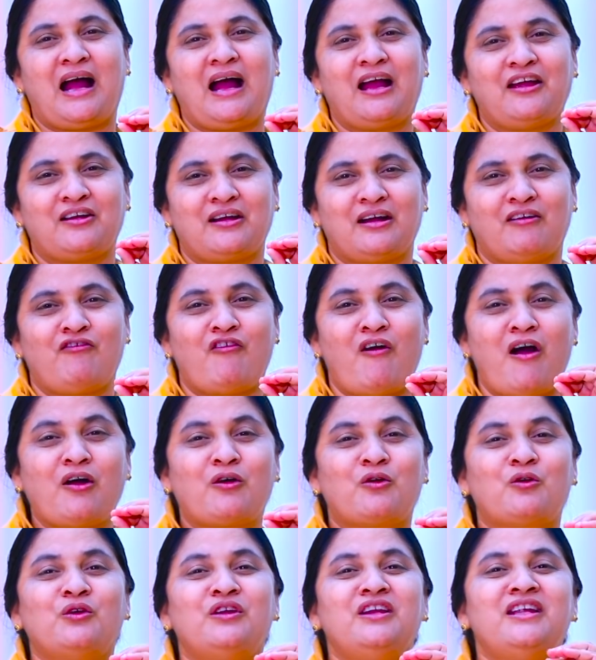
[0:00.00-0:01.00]
ఆ యొక్క
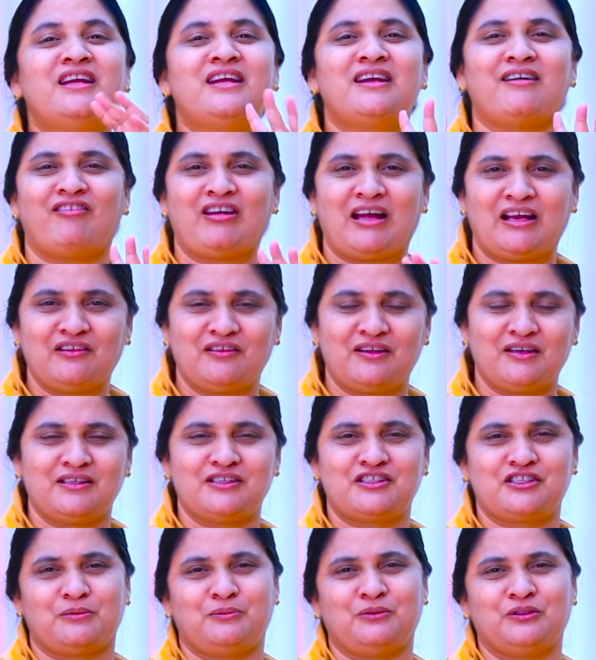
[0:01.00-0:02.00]
వాక్కుని
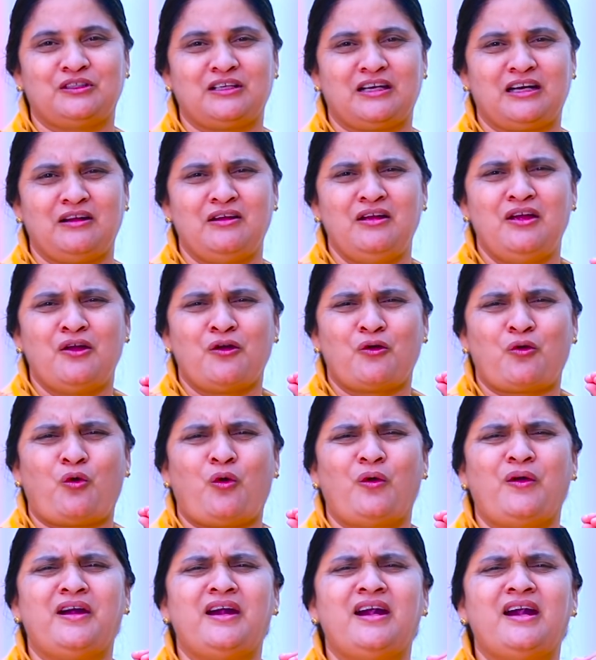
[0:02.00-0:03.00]
అనుగ్రహించబోతున్నాడు
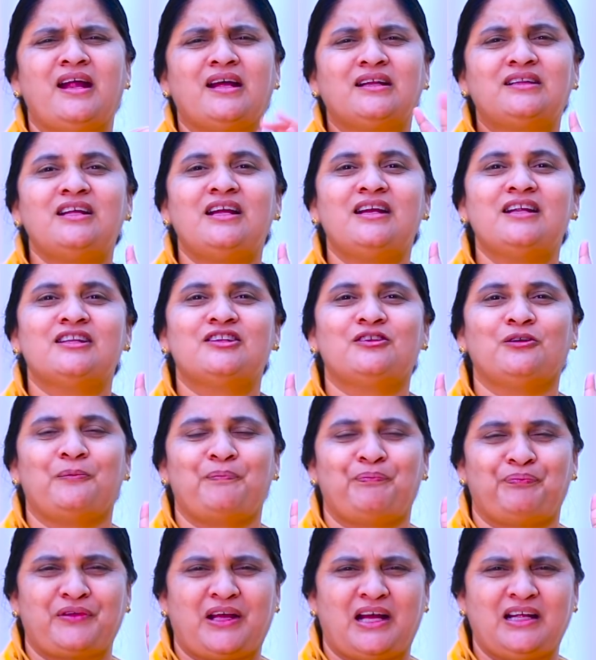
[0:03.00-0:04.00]
కొండ తేనెతో
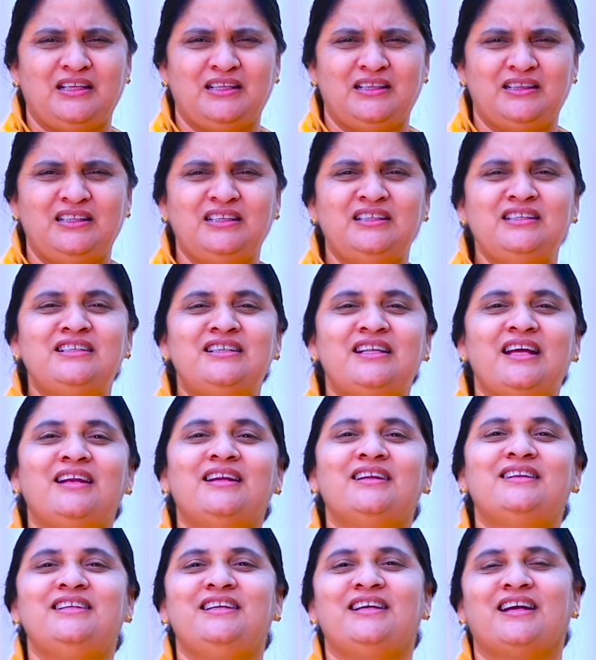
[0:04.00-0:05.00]
అది
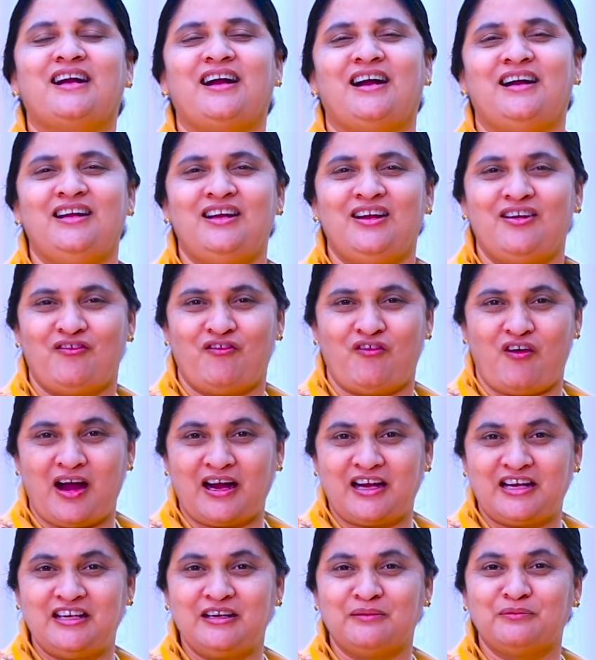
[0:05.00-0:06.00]
తింటేనే తీయగా
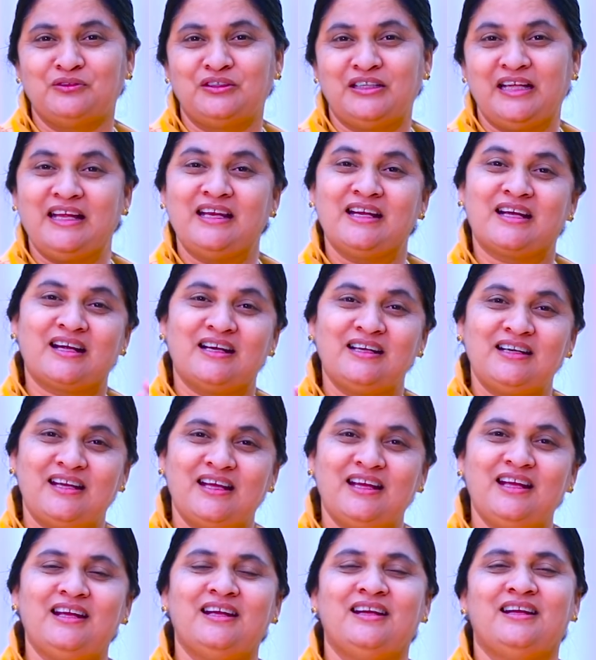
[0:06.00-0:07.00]
వాక్యము తేనె
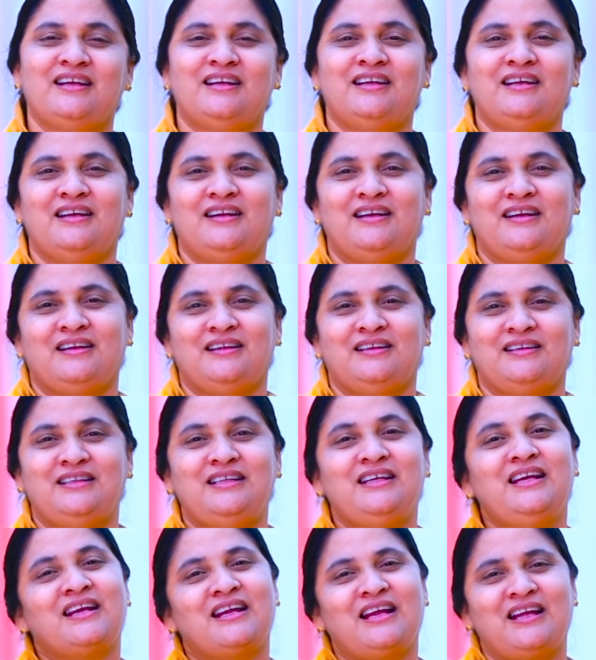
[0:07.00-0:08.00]
కంటే
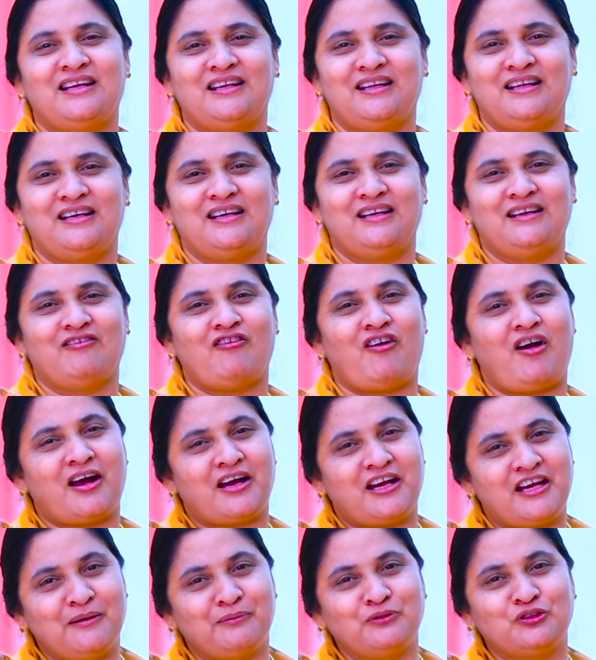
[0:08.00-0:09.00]
తీయనైనదండి
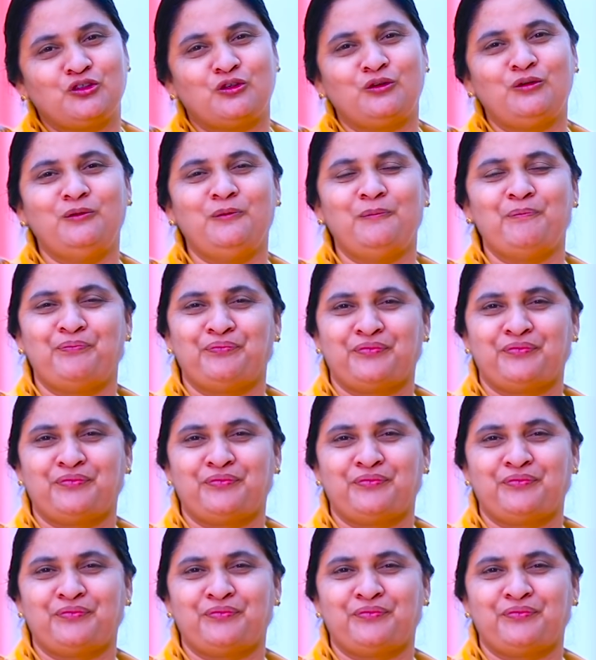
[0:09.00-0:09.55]
వాక్యముతోనూ